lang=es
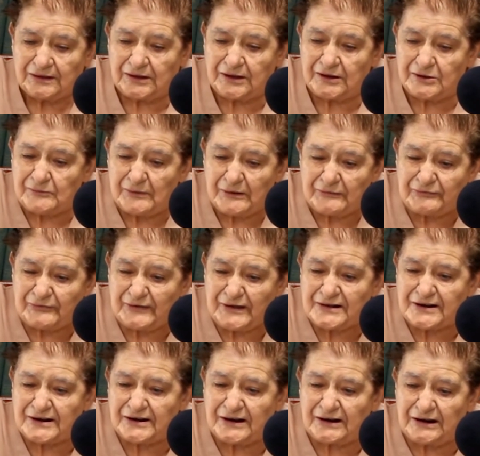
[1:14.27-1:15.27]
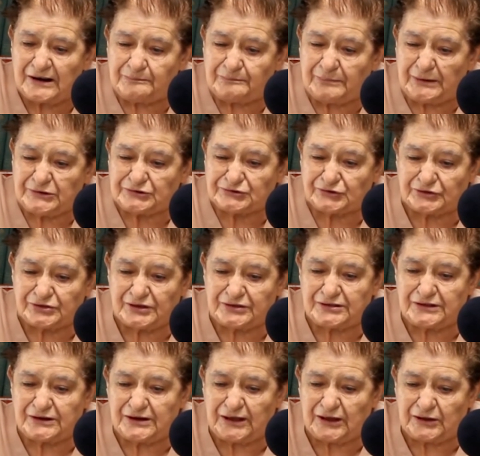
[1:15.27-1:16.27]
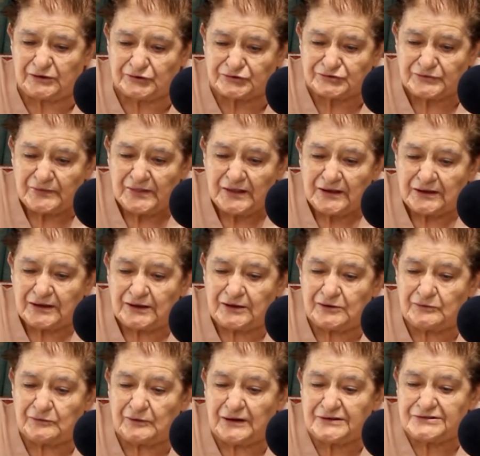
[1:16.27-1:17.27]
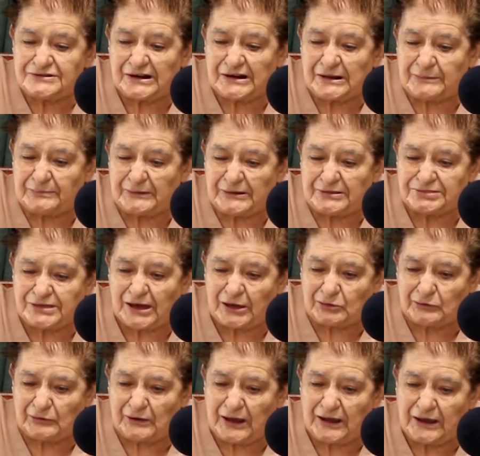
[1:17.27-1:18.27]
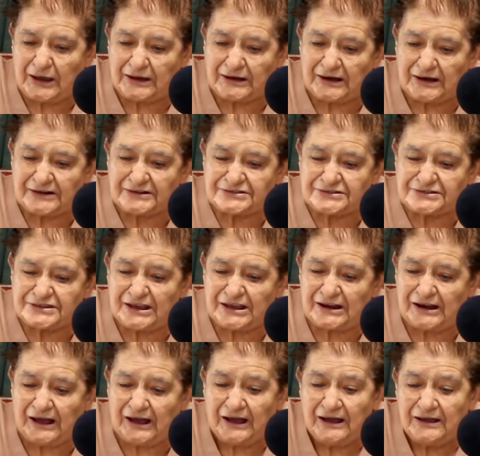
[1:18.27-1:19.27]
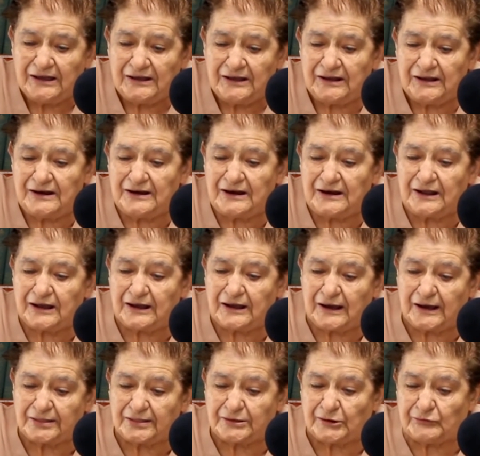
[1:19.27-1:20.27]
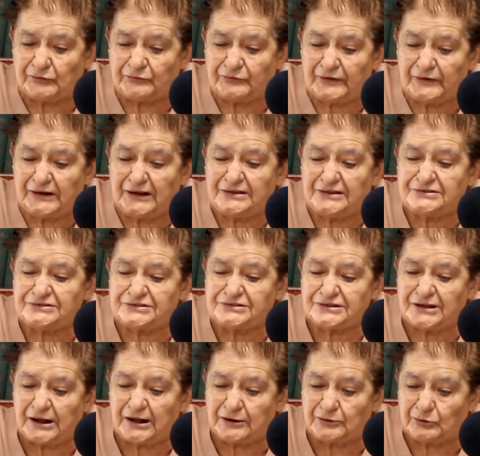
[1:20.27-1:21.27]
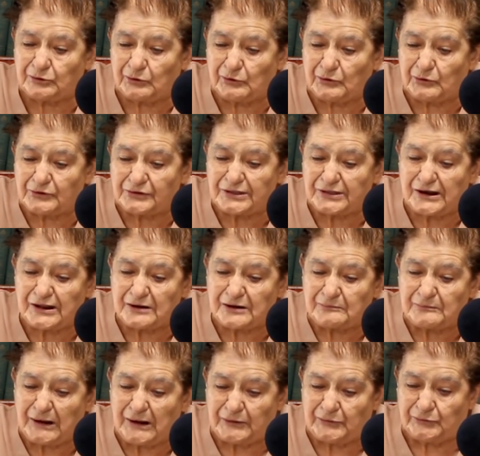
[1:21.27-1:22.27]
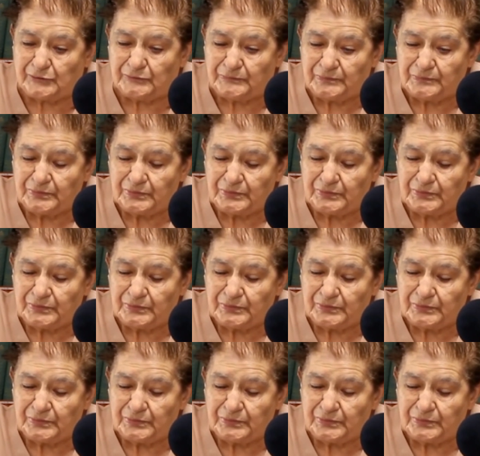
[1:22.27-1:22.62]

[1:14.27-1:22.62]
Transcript: que no aferren el peso de dineros, que no hayan apretado la escarcela en negada oferencia al dolor del hermano.